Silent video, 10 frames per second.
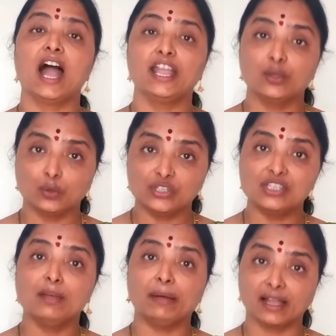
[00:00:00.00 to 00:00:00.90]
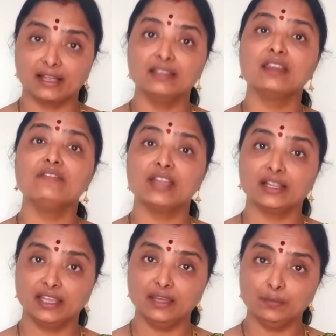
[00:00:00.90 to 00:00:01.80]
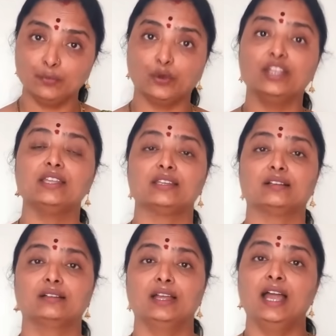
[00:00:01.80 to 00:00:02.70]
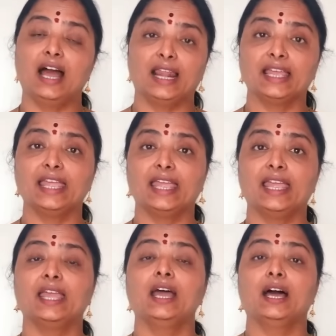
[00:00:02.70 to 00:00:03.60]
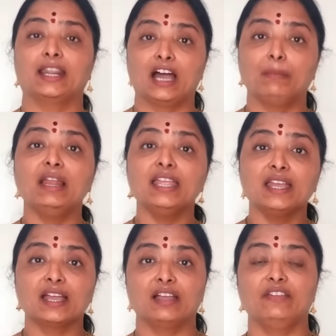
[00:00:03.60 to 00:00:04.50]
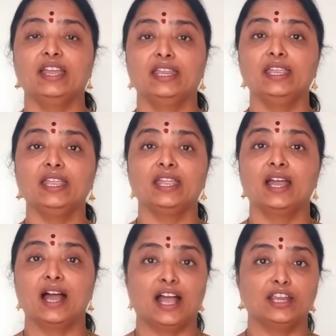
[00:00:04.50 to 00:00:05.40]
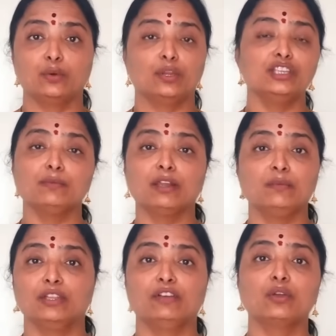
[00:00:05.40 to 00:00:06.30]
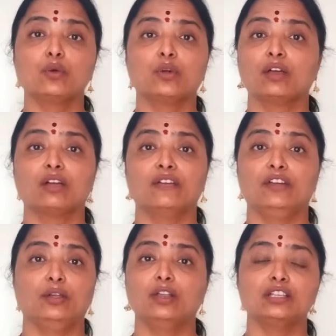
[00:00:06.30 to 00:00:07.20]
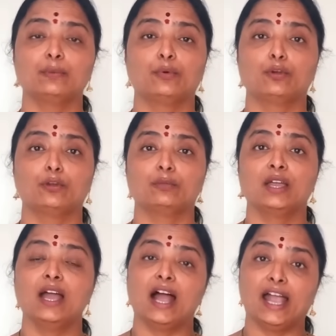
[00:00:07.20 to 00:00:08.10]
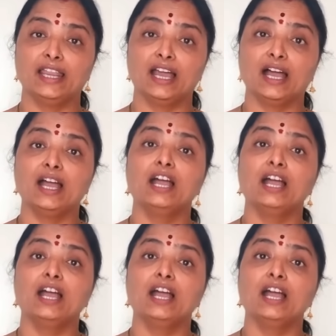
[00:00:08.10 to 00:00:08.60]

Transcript: ఆయనకు వచ్చిన భగంధరం వ్యాధి పోయిందిట అలాగే రామలింగ కవి అని ఆయన గురించి మనం ఇదివరకు కూడా ఒక వీడియోలో చెప్పుకున్నాం ఆయన